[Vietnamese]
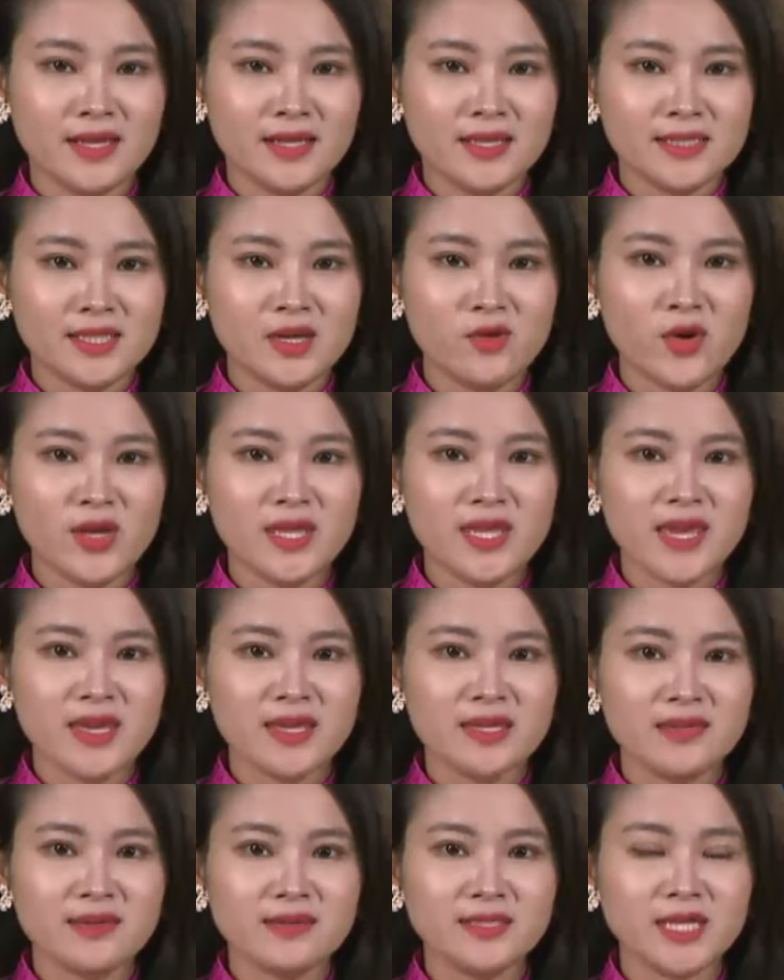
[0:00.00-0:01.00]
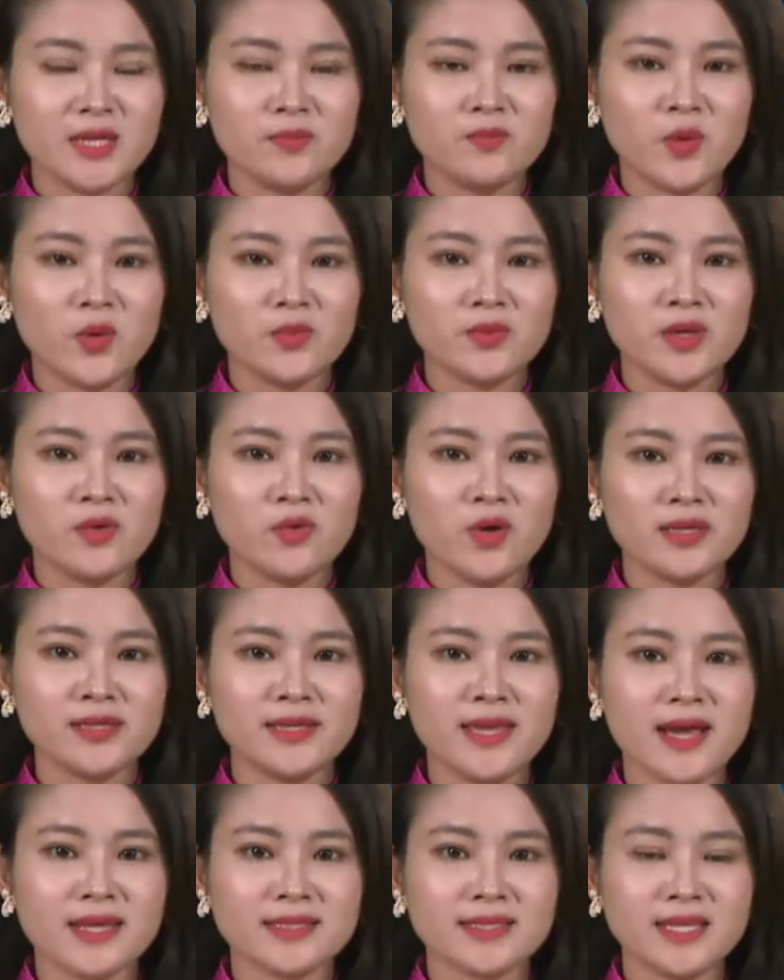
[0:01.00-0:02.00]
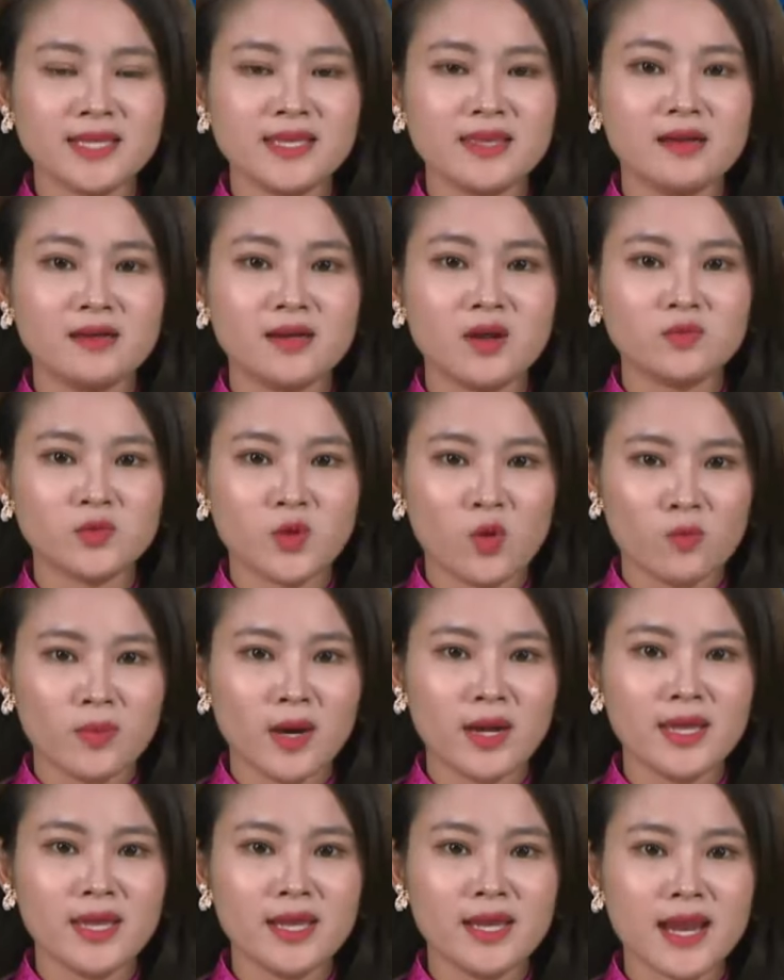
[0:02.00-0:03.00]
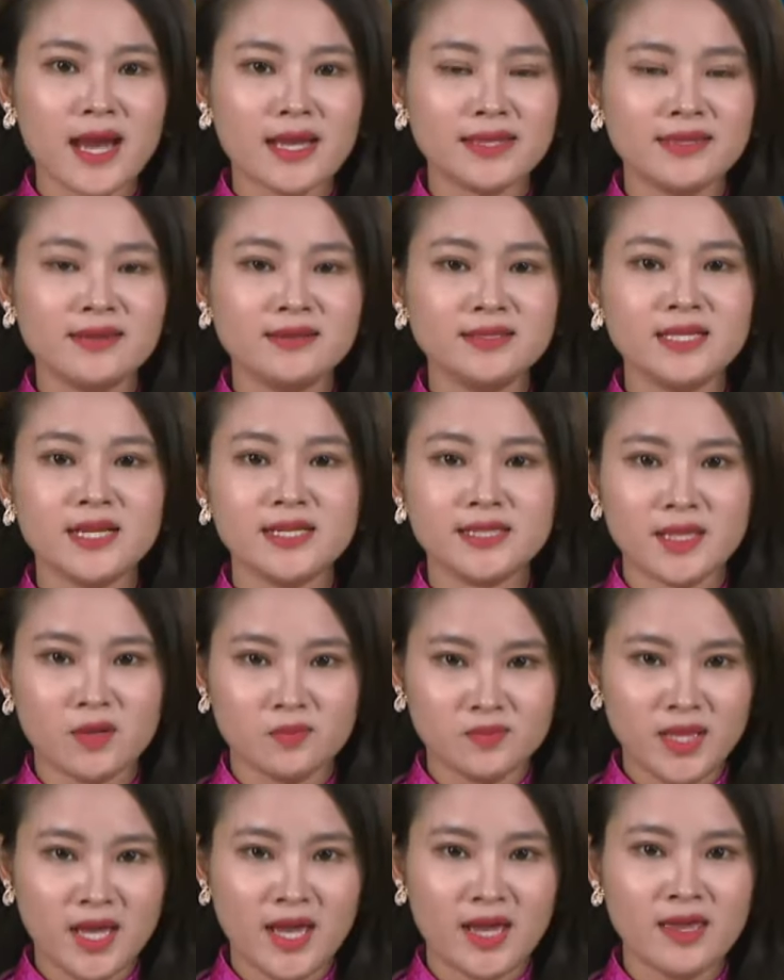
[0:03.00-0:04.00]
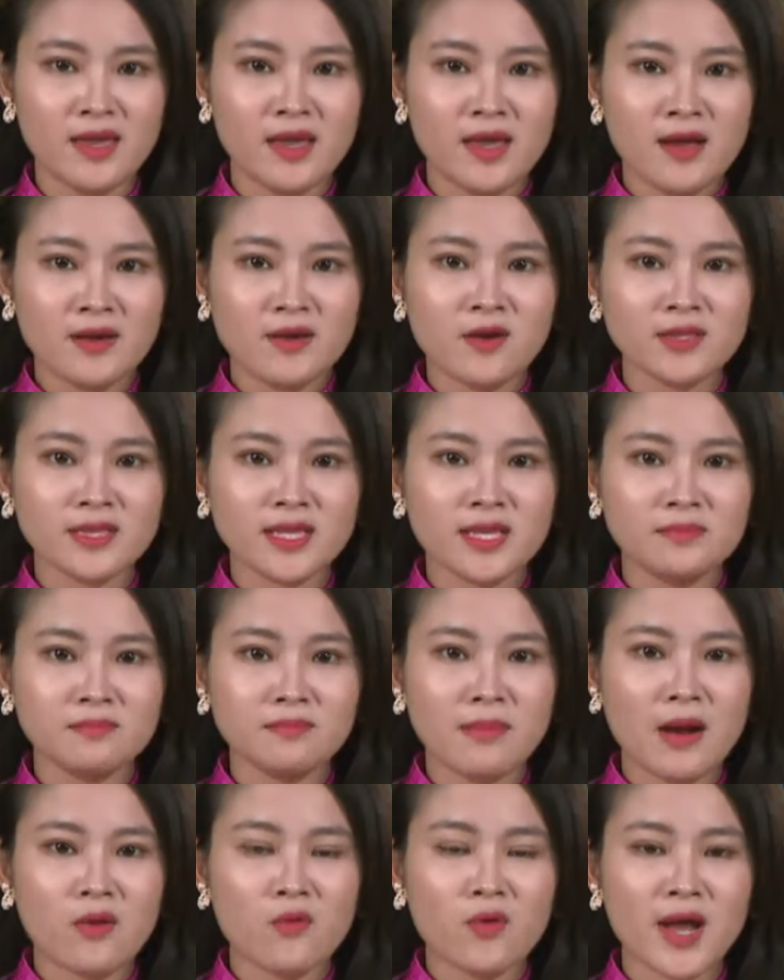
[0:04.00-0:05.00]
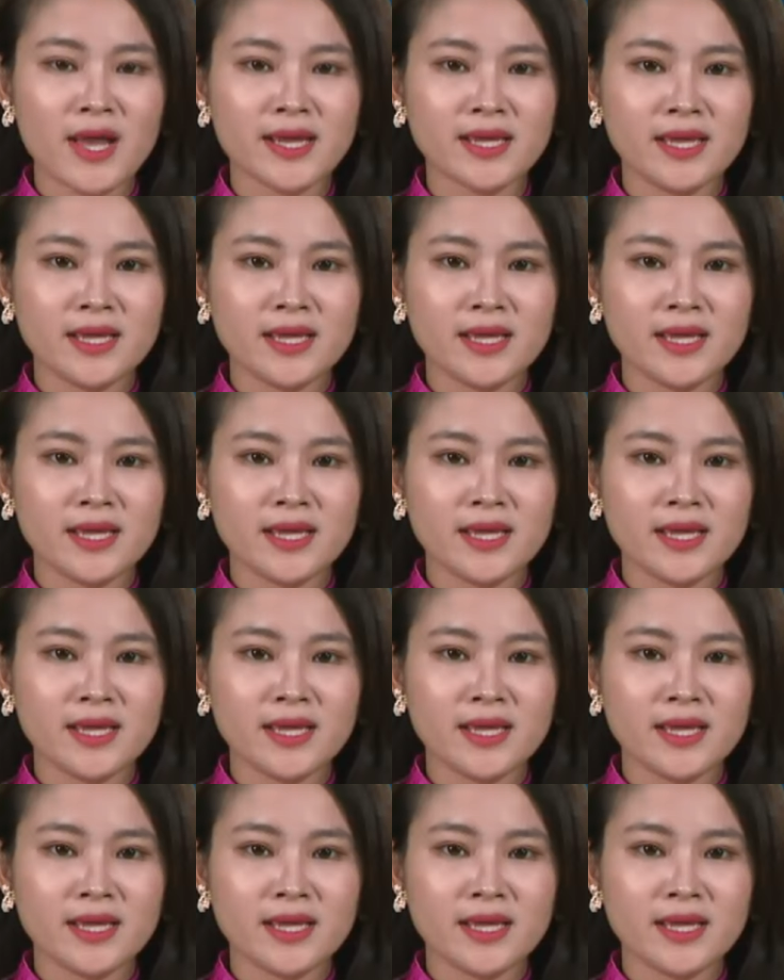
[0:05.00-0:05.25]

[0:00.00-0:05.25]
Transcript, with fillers: Thưa quý vị, chương trình Mục tiêu quốc gia xây dựng nông thôn mới là chương trình tổng thể, có tính bao quát,